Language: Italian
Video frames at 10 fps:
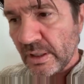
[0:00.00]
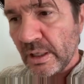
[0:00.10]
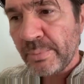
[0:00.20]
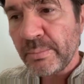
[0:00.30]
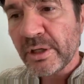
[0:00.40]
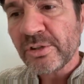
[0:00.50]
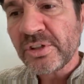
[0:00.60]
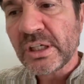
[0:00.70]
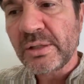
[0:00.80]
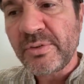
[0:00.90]
la prima cosa
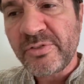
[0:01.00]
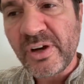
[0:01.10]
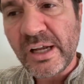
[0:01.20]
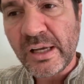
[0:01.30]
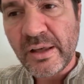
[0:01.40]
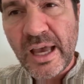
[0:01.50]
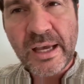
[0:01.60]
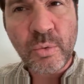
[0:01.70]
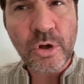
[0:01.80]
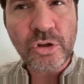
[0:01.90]
che devi fare è
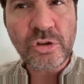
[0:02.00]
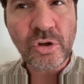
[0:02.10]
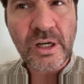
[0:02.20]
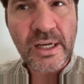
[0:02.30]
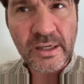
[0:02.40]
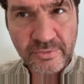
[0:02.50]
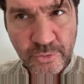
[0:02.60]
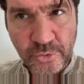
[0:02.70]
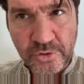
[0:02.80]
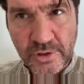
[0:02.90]
quello di tornare alla
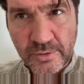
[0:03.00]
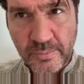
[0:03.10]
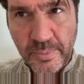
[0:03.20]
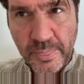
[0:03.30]
fonte.